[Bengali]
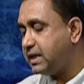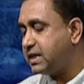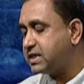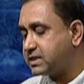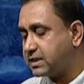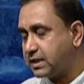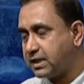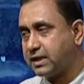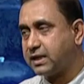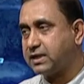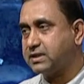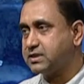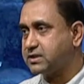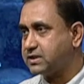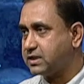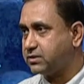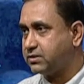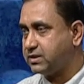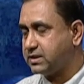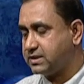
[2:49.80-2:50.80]
রিলেশন আনার
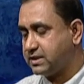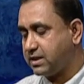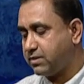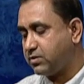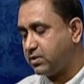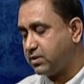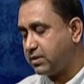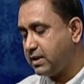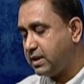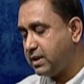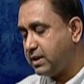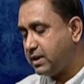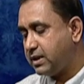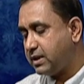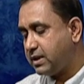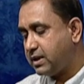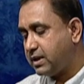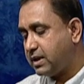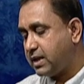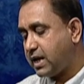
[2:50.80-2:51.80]
চেষ্টা করেছি এবং
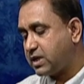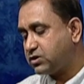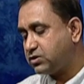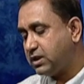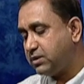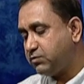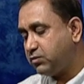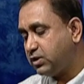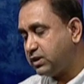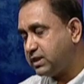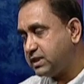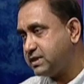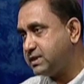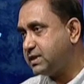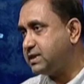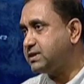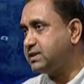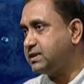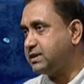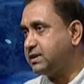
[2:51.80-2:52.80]
আসলে বলতে
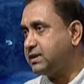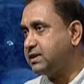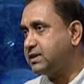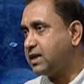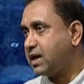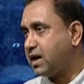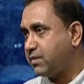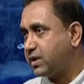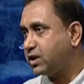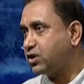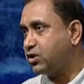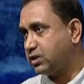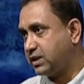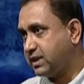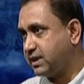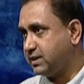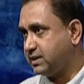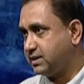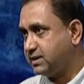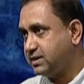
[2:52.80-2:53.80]
চেয়েছি আমার
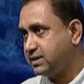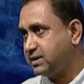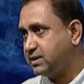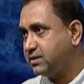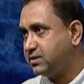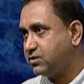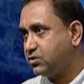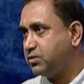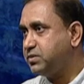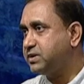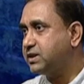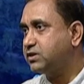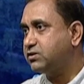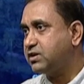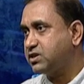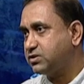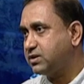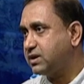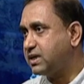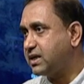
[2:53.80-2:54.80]
কথাই কবিতা তো
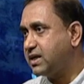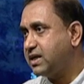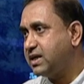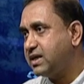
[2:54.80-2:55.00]
আসলে